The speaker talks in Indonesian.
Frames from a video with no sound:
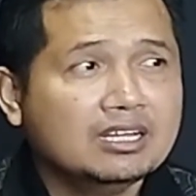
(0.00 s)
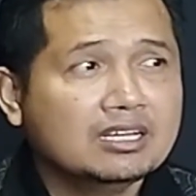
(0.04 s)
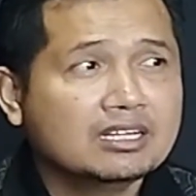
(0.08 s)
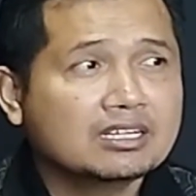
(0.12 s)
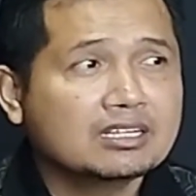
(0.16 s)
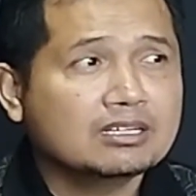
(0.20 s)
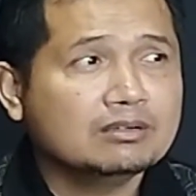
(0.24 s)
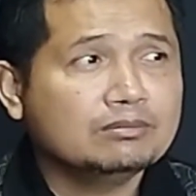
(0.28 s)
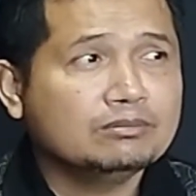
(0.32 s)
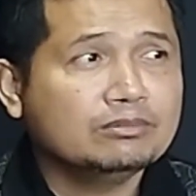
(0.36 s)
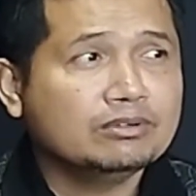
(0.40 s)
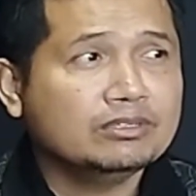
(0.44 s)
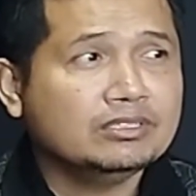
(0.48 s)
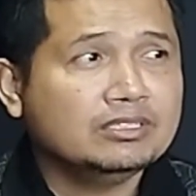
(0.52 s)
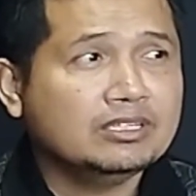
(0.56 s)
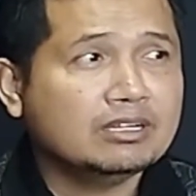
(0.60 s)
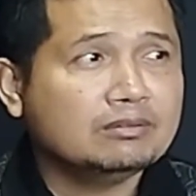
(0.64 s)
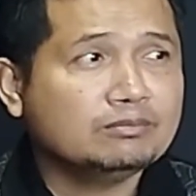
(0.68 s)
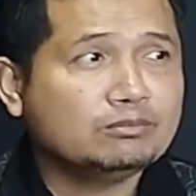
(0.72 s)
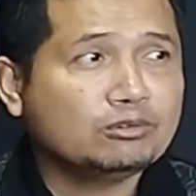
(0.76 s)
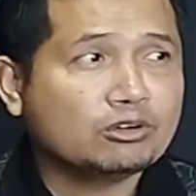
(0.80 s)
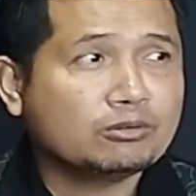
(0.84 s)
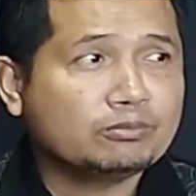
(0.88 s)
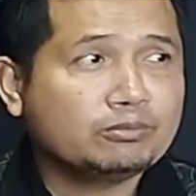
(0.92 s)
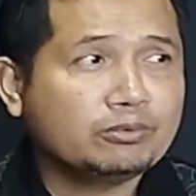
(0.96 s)
yeah.
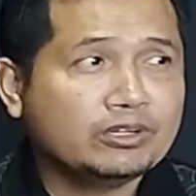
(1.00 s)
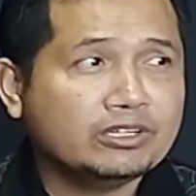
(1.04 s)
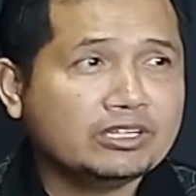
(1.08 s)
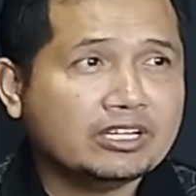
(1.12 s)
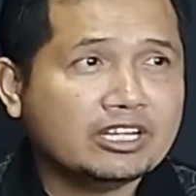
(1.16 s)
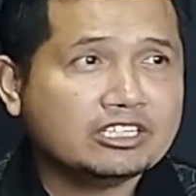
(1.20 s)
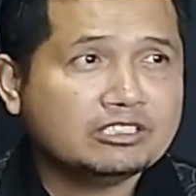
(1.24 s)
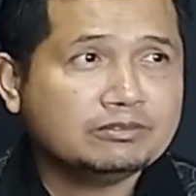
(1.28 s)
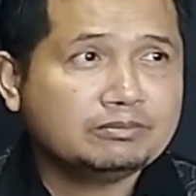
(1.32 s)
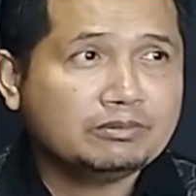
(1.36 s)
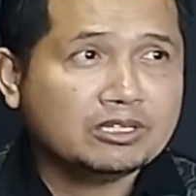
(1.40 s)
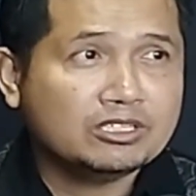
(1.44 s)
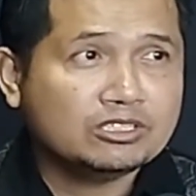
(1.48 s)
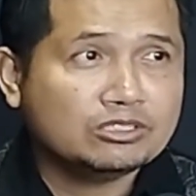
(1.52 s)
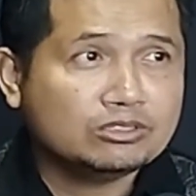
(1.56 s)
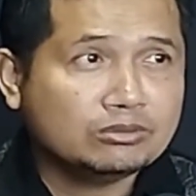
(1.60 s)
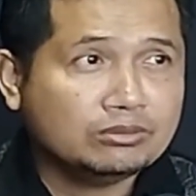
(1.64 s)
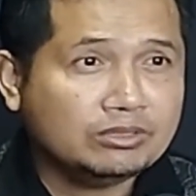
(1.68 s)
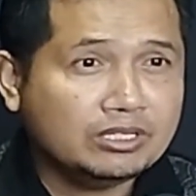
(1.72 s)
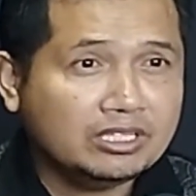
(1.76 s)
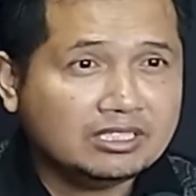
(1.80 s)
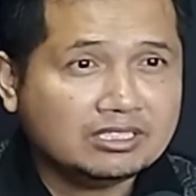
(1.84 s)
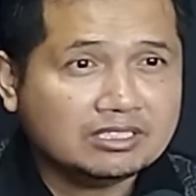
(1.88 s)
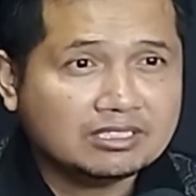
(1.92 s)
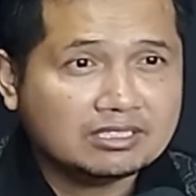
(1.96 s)
kemudian PowerPoint Exprint
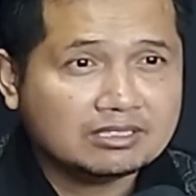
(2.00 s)
Suite,